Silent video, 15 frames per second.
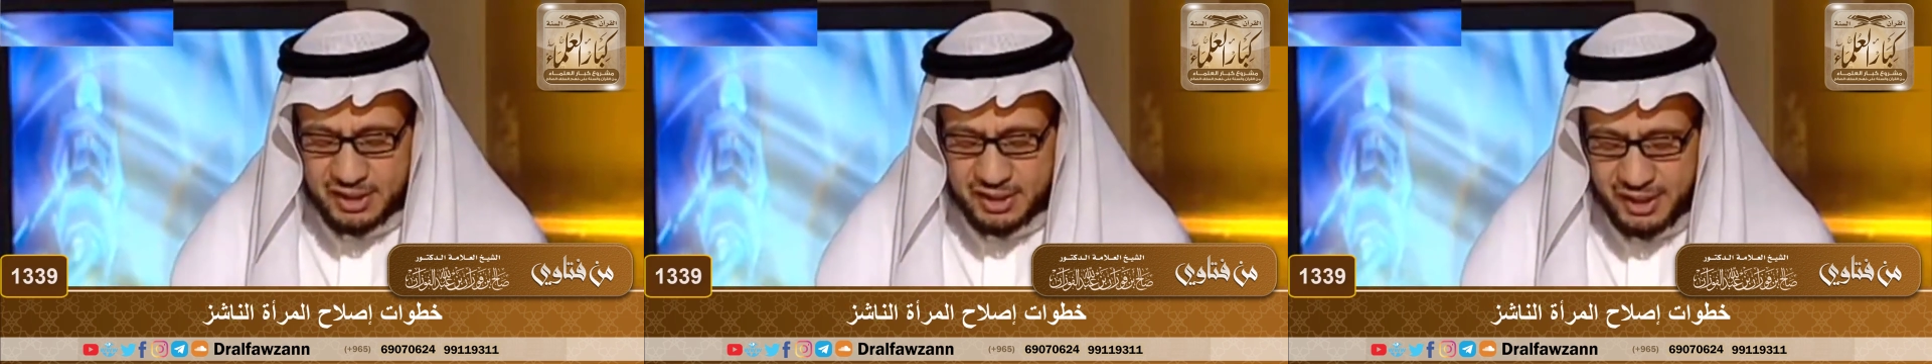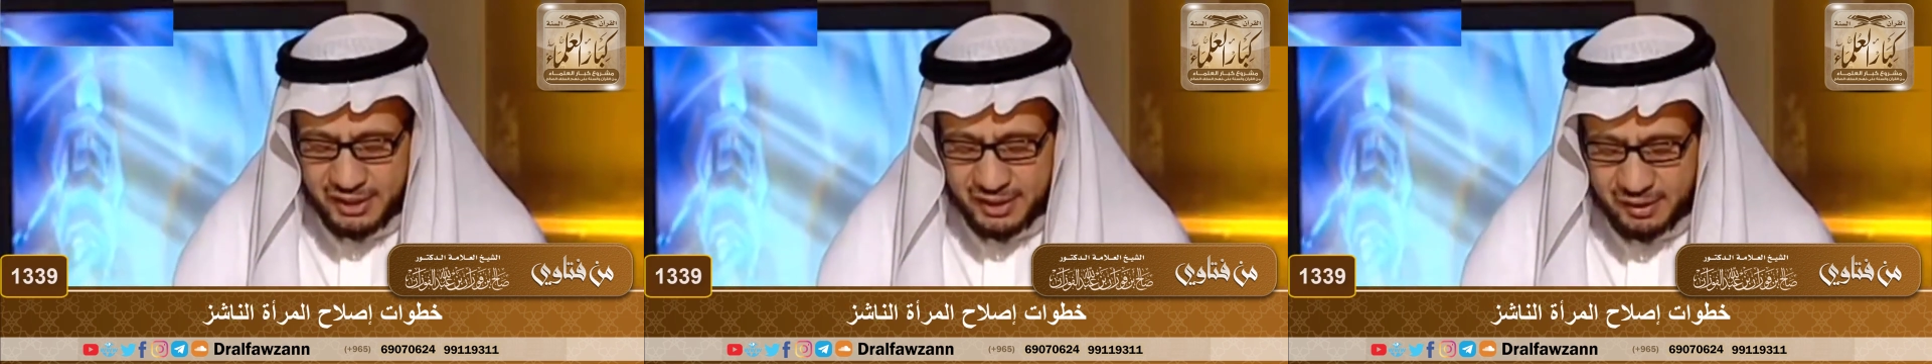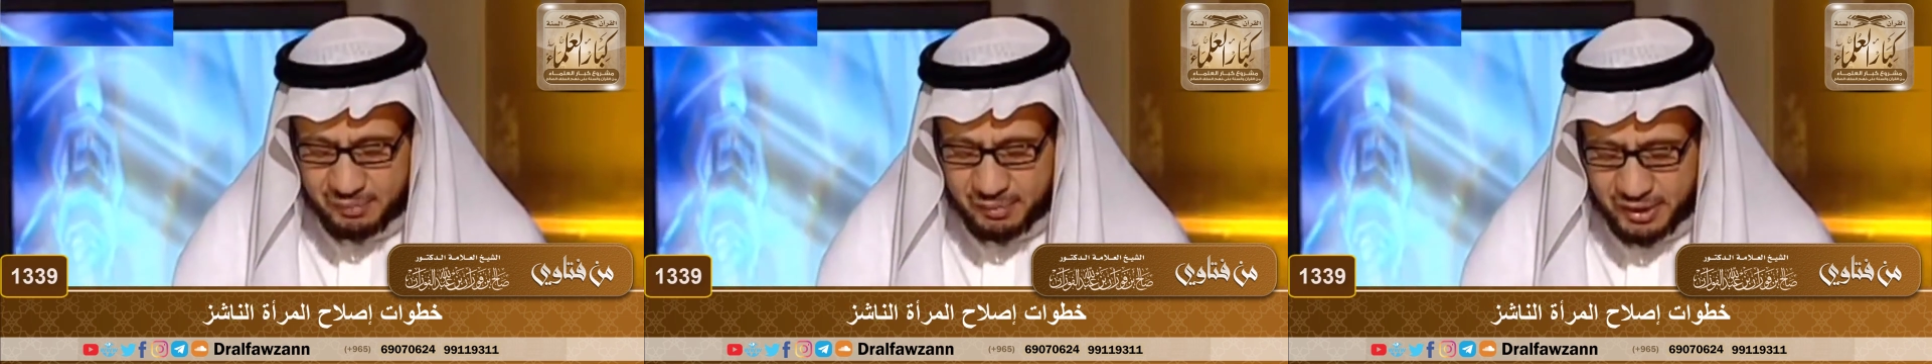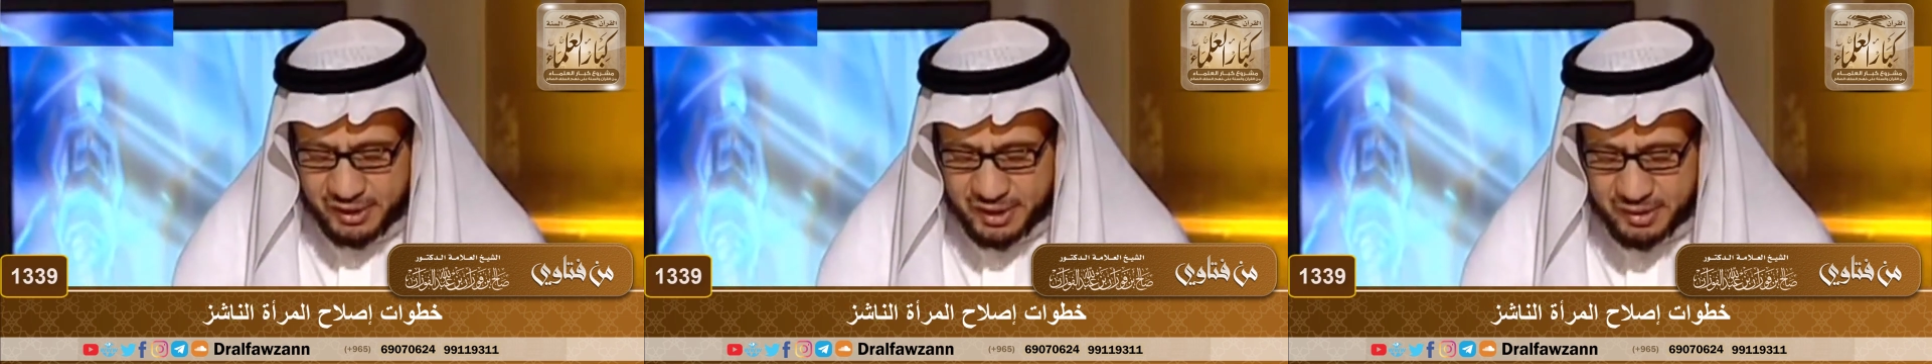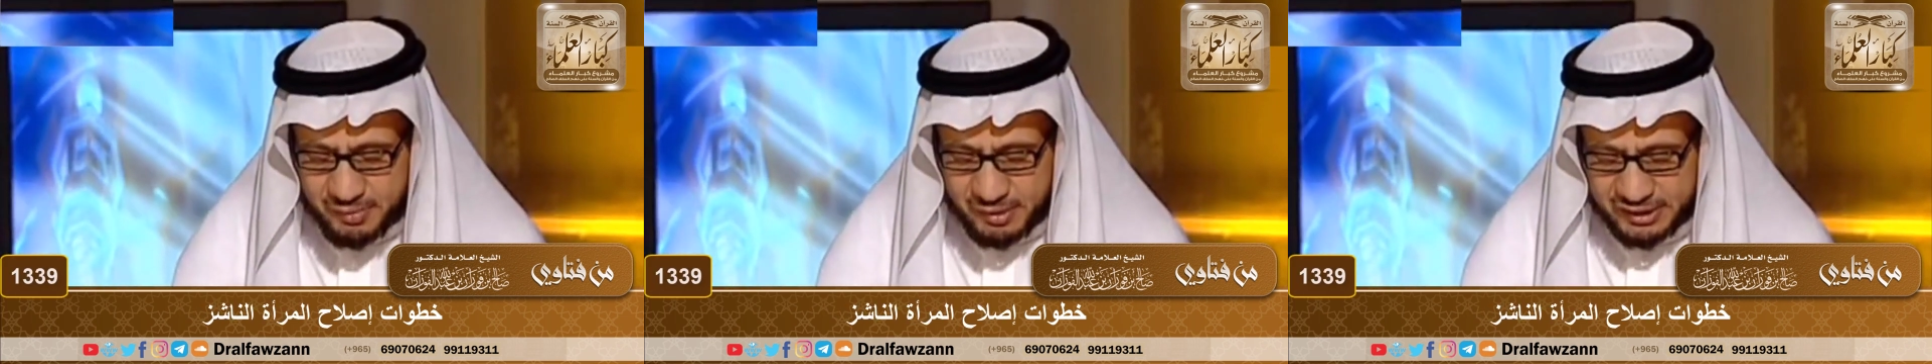الشيخ
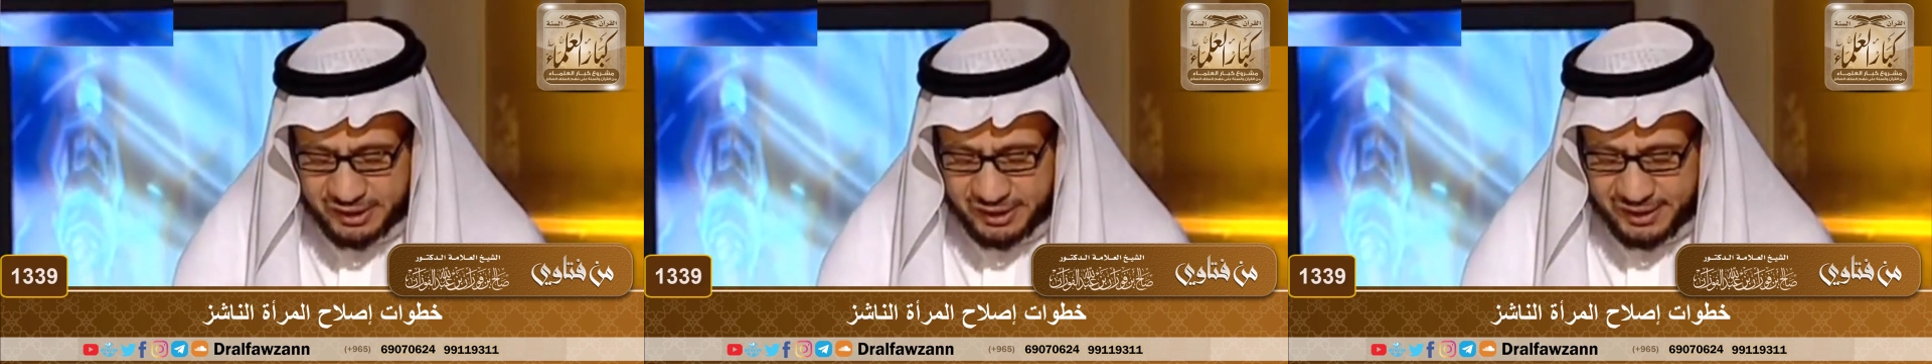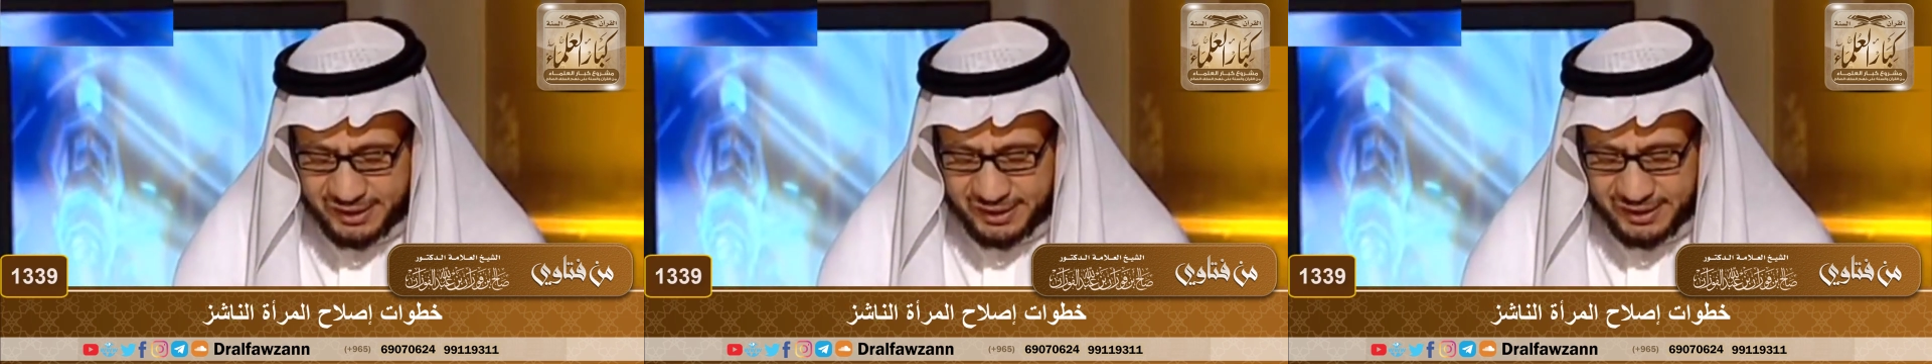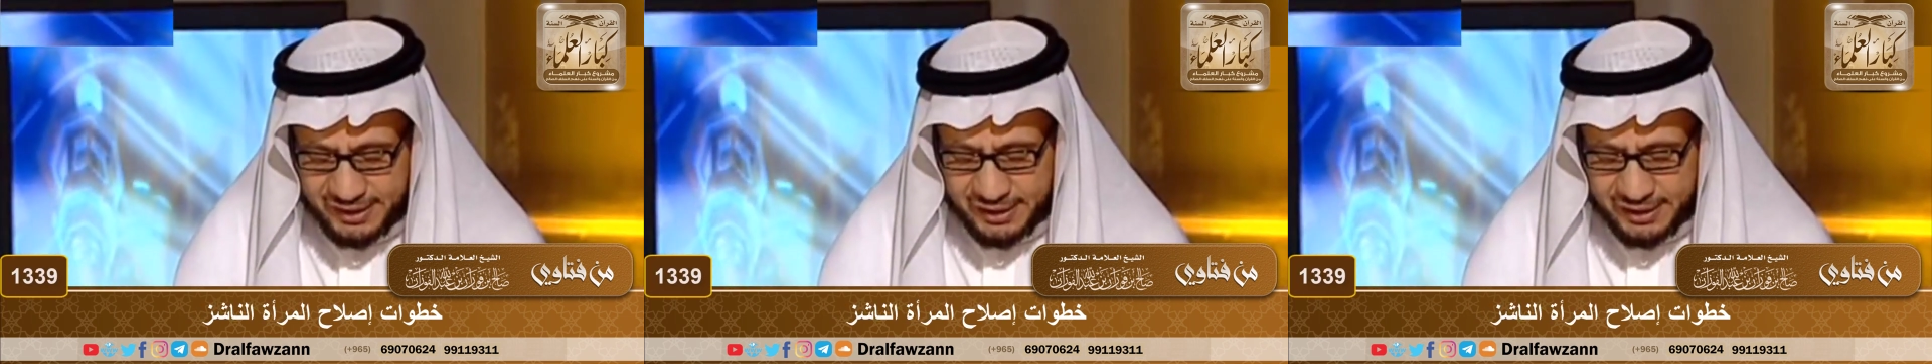بالنسبة